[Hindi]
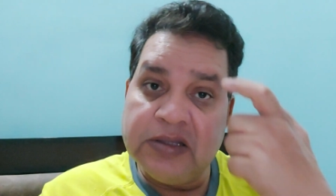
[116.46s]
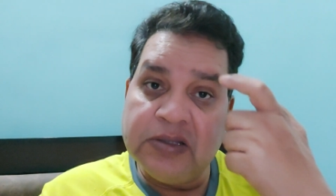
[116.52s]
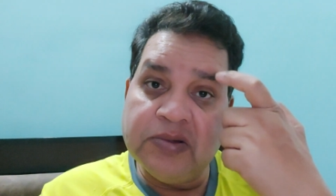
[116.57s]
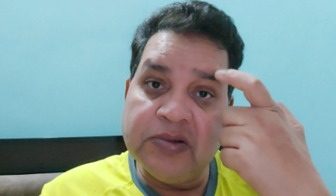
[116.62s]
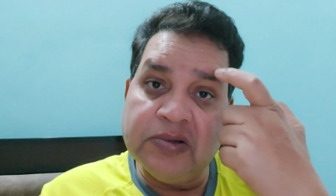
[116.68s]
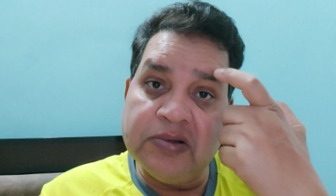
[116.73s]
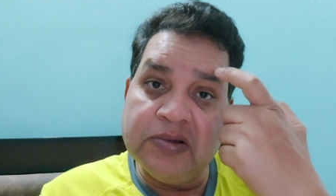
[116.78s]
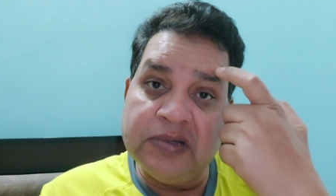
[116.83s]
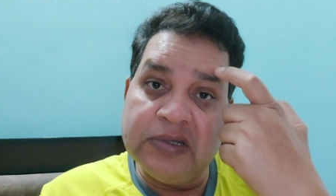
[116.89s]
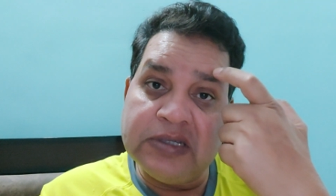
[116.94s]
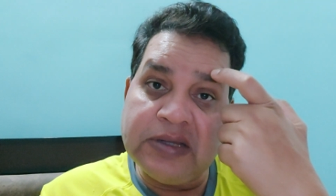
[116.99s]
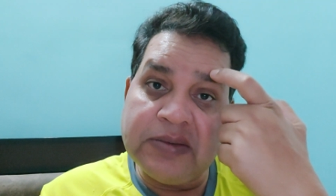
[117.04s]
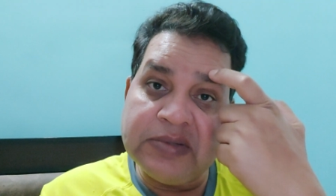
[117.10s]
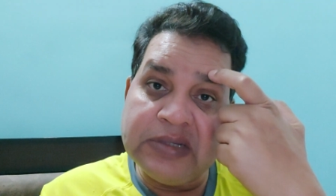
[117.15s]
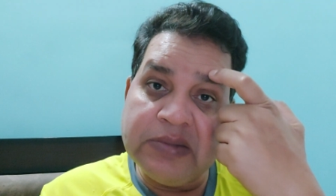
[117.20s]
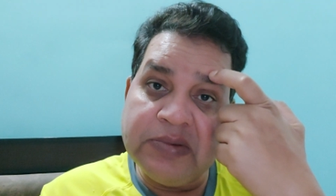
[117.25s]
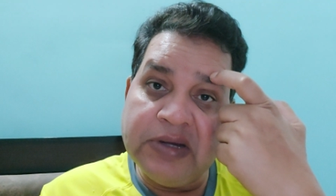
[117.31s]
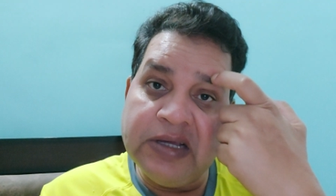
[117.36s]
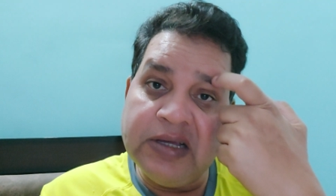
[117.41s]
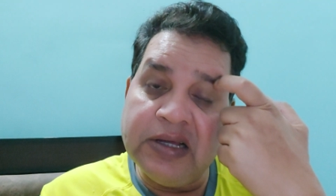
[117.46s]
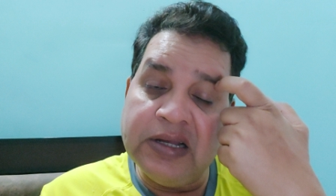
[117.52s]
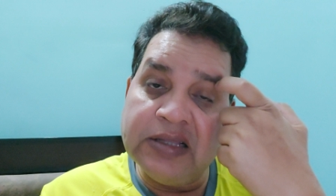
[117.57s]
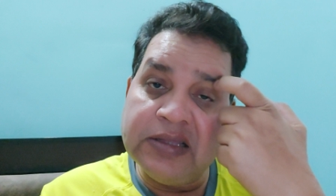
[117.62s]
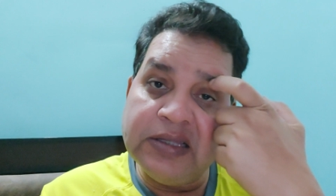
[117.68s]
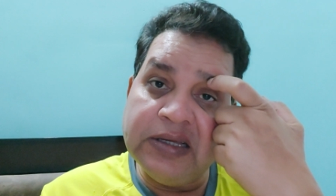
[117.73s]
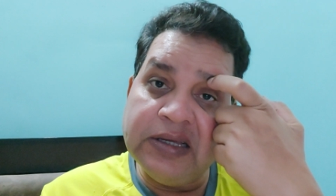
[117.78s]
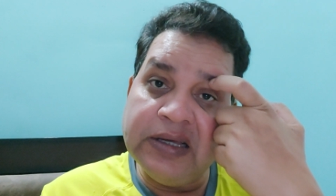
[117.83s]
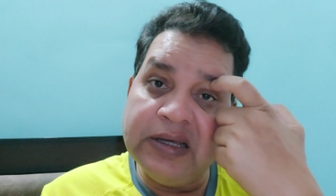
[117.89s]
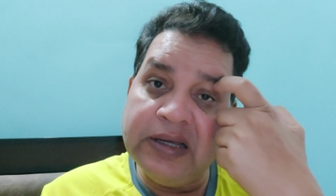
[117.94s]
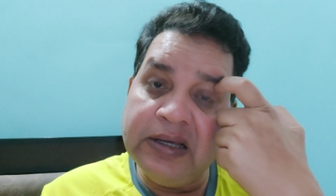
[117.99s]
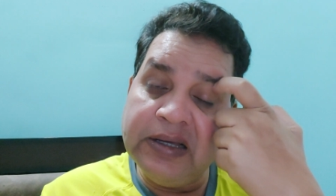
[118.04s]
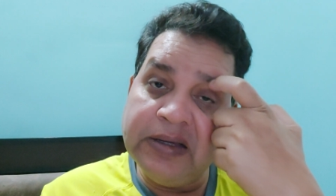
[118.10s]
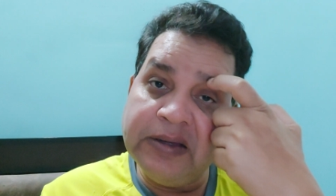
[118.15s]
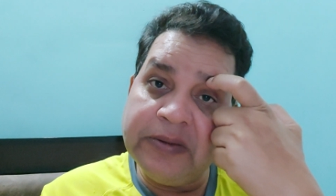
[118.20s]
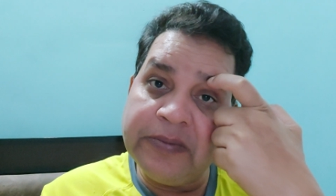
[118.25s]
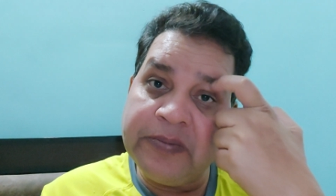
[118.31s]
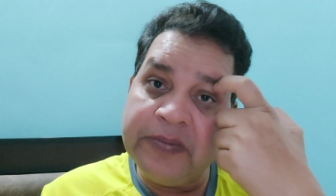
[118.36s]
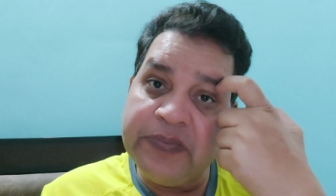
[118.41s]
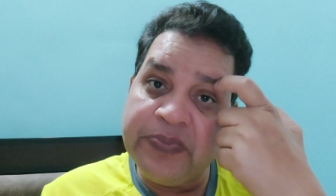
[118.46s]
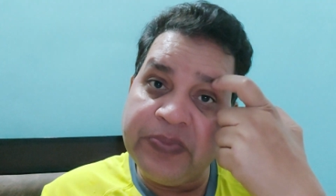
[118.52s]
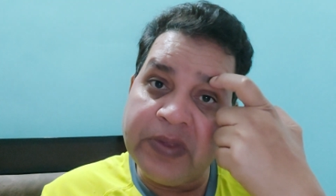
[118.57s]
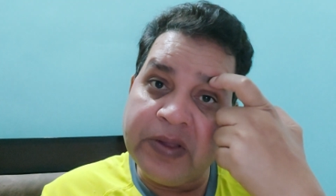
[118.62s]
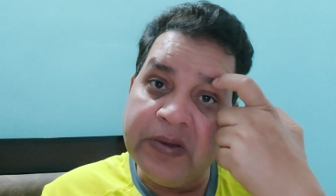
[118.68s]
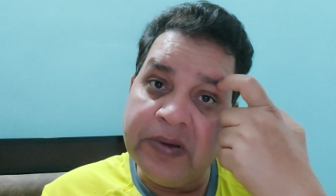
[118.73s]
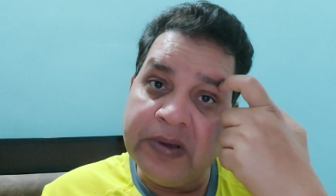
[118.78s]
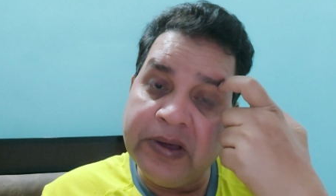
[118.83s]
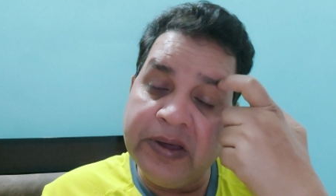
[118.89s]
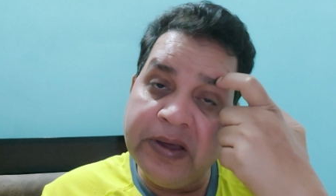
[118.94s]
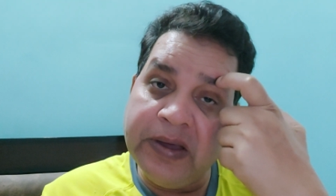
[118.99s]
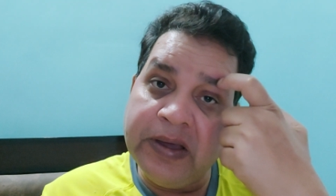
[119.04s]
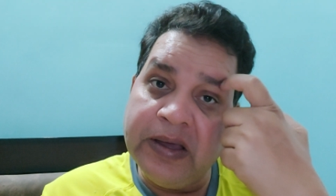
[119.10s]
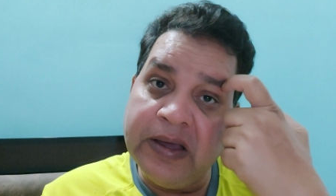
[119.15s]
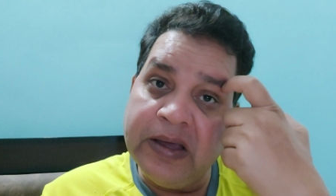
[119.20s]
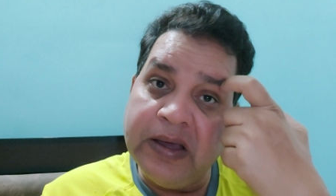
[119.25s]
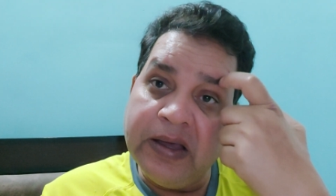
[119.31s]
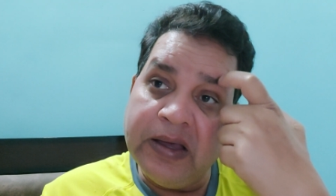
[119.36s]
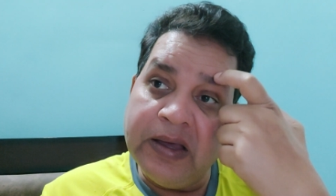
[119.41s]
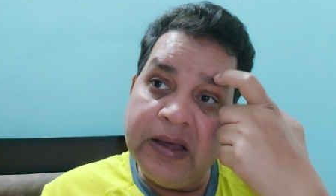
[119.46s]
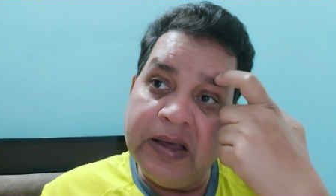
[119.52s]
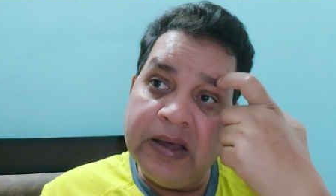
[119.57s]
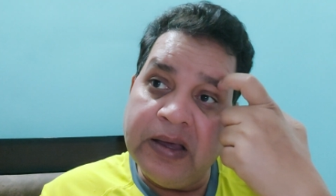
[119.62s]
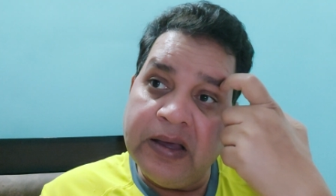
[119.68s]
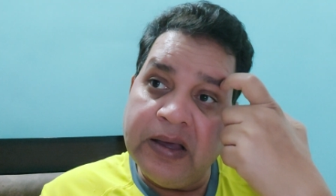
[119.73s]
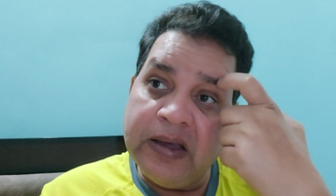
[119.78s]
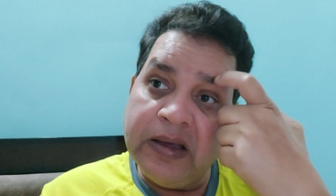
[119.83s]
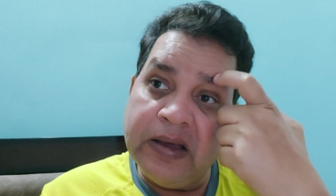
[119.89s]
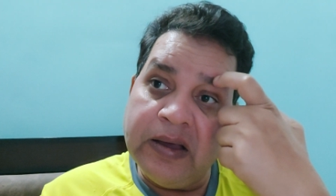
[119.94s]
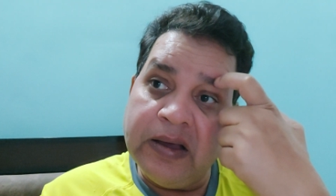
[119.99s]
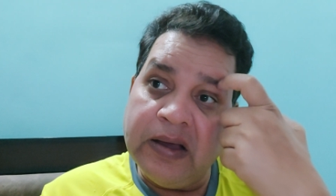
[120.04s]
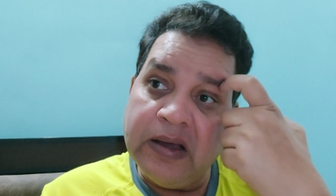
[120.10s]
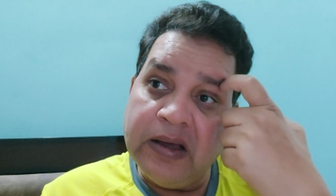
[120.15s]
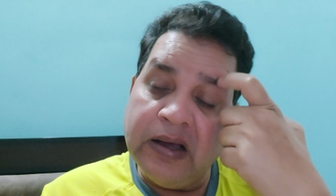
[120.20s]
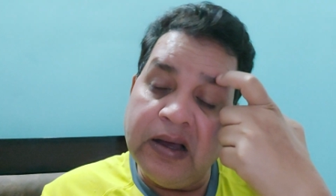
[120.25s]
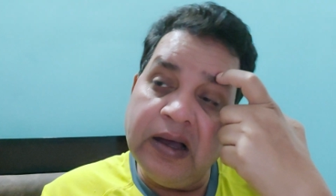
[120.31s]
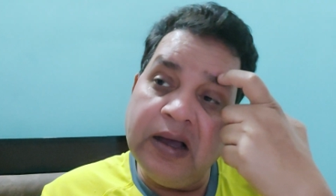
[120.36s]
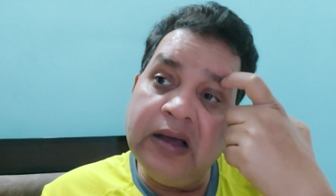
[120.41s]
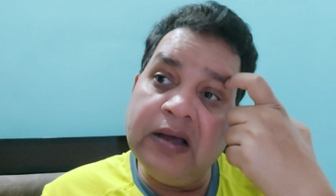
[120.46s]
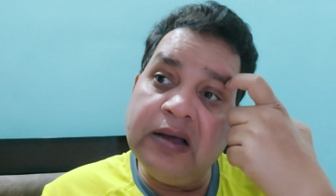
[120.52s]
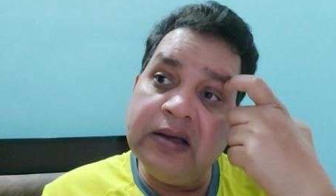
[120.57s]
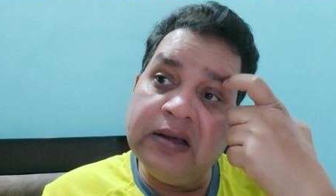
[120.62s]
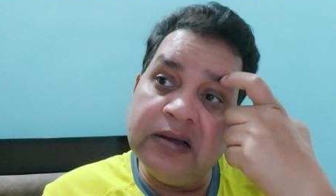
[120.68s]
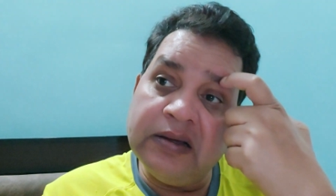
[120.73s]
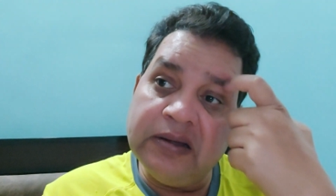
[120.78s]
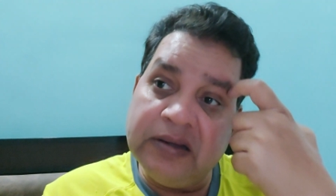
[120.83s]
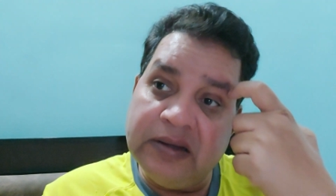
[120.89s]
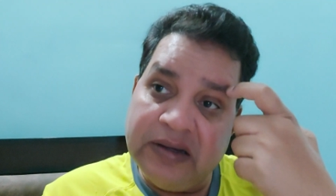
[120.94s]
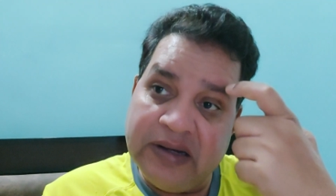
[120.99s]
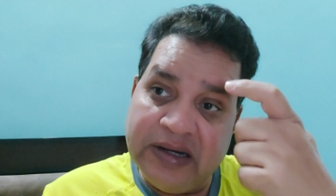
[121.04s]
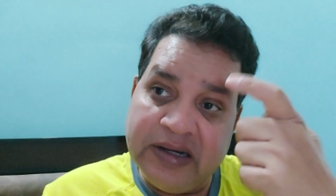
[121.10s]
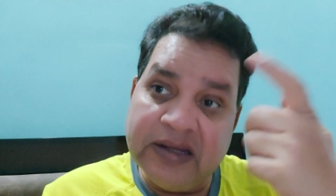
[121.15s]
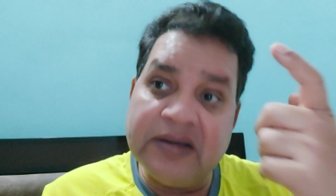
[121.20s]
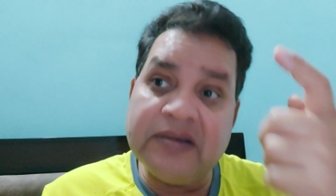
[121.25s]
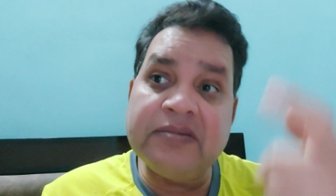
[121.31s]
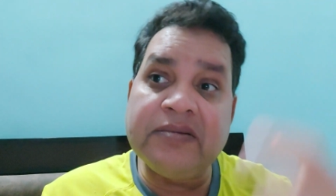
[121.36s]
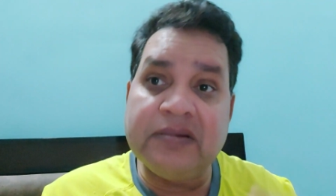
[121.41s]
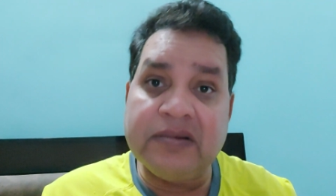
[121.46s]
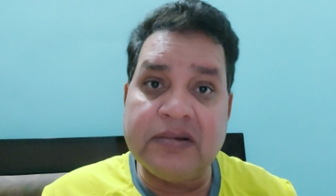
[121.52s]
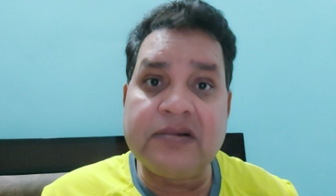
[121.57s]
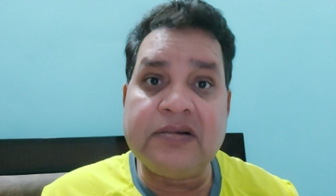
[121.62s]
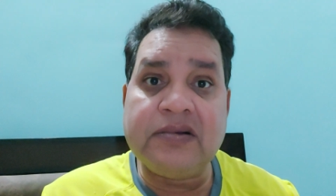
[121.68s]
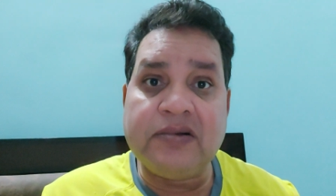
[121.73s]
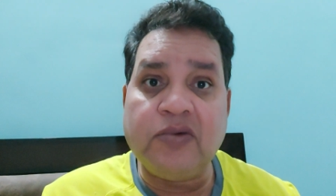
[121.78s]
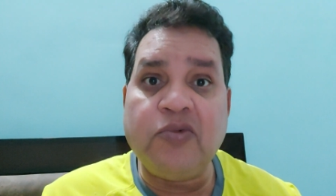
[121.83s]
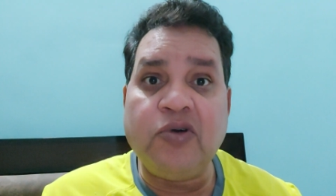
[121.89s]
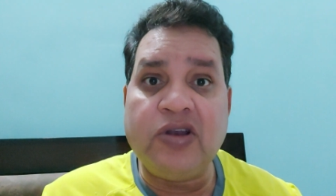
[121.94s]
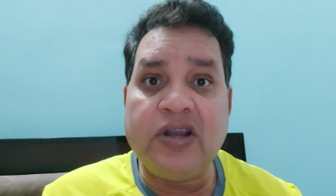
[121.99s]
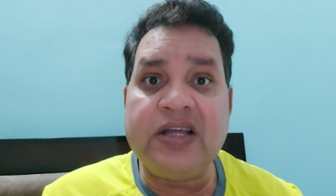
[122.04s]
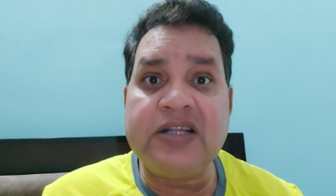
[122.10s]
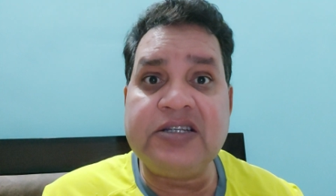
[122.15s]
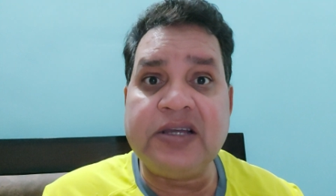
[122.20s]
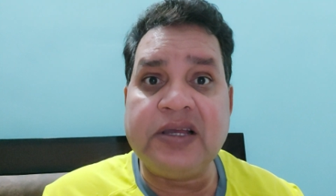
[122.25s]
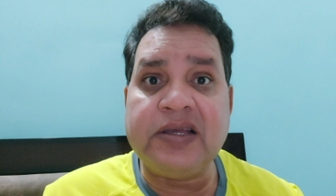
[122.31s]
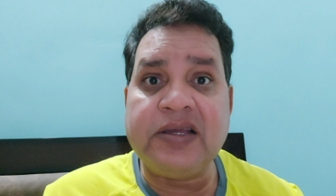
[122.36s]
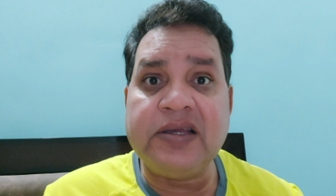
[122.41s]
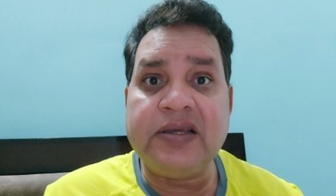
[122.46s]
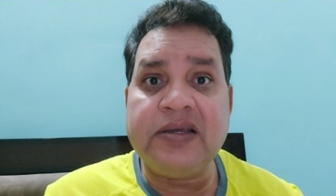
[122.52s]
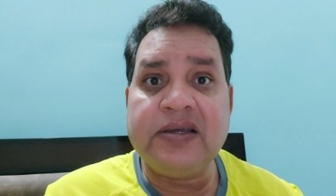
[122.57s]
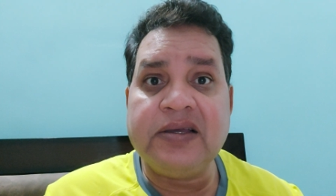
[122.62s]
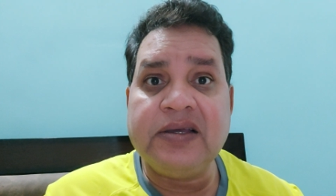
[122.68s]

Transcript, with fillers: तो सबसे बड़ी गलती है ओके हाँ लीडर को बोलना चाहिए